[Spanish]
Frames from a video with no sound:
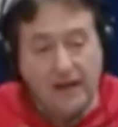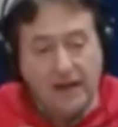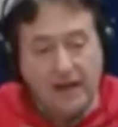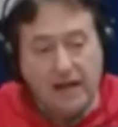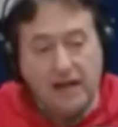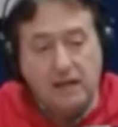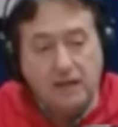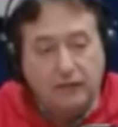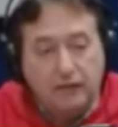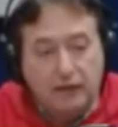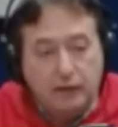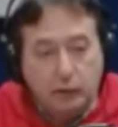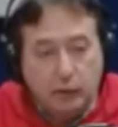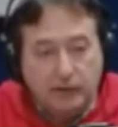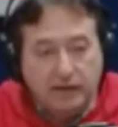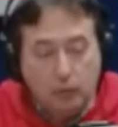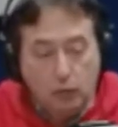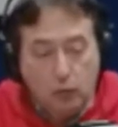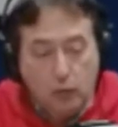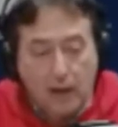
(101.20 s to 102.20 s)
edificio
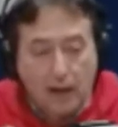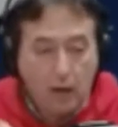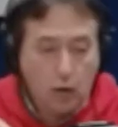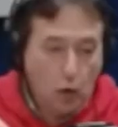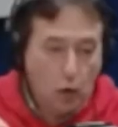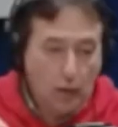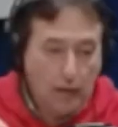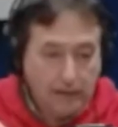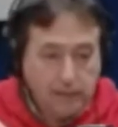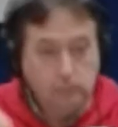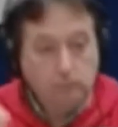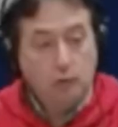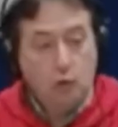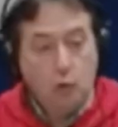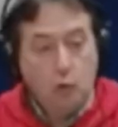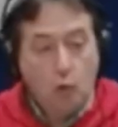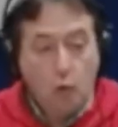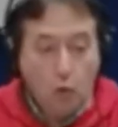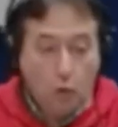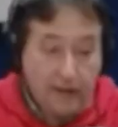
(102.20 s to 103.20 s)
asegurado en
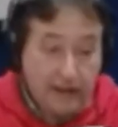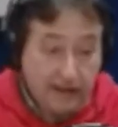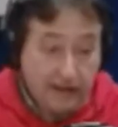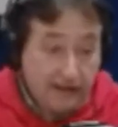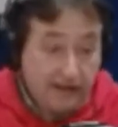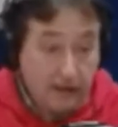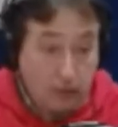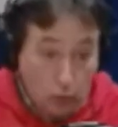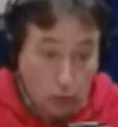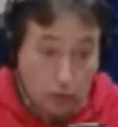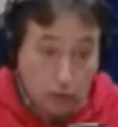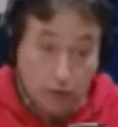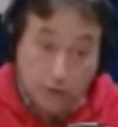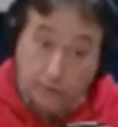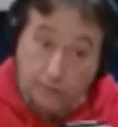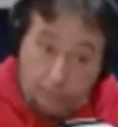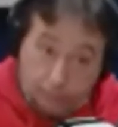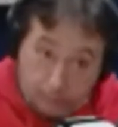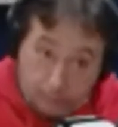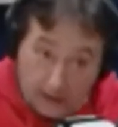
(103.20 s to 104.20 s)
QB Seguros,